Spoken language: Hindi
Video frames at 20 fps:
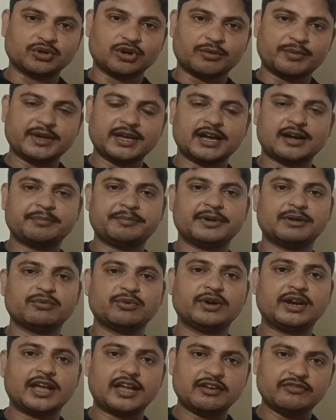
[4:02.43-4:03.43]
तो अभी आपने
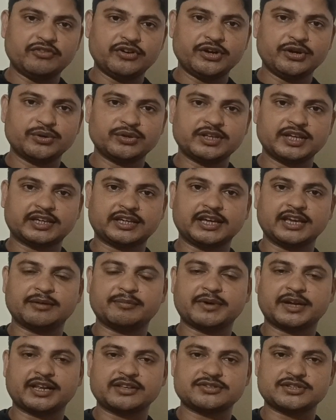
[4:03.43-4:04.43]
वो लाइव वीडियो
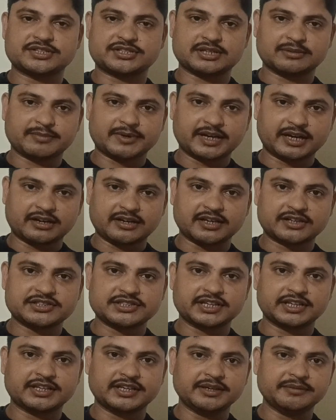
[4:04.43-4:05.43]
देखी हमारे सिस्टम
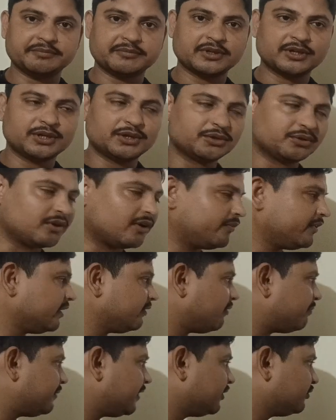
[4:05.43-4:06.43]
आर्किटेक्चर की तो
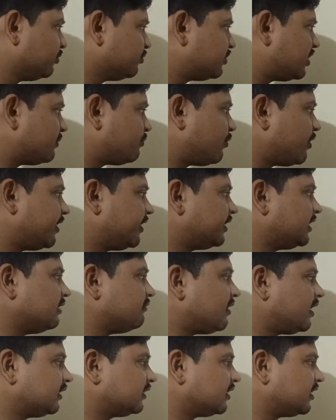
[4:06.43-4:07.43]
अभी हम अपना दूसरे पॉइंट
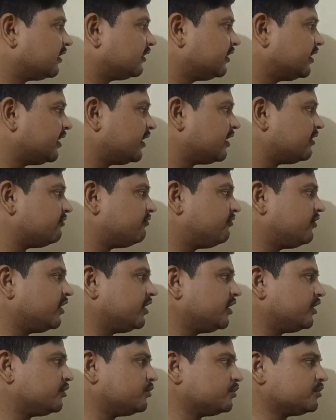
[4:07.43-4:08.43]
की बात करते हैं कि
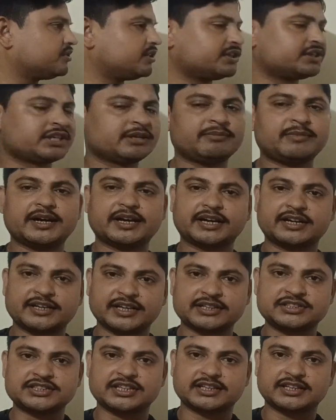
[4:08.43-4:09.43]
फील्ड टू सिस्टम
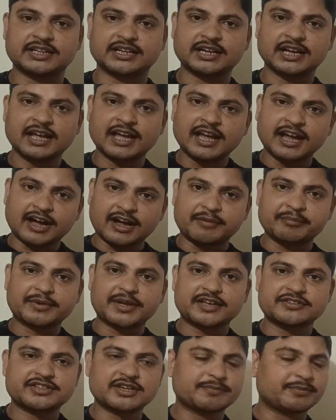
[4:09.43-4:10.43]
आर्किटेक्चर तक
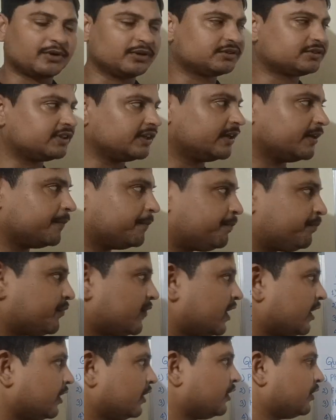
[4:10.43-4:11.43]
हम कैसे पहुंचते हैं
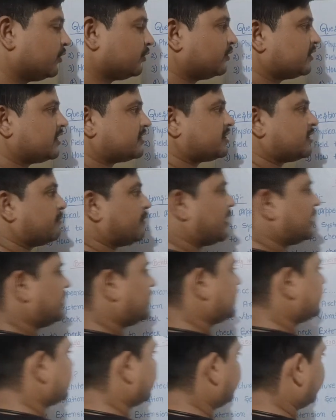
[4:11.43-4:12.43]
तो जैसे
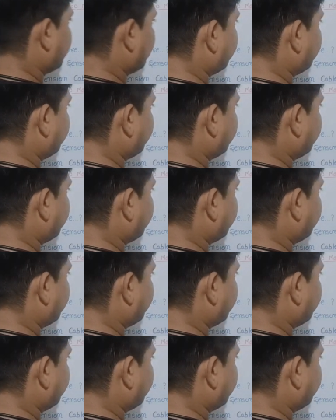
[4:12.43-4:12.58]
मान लीजिए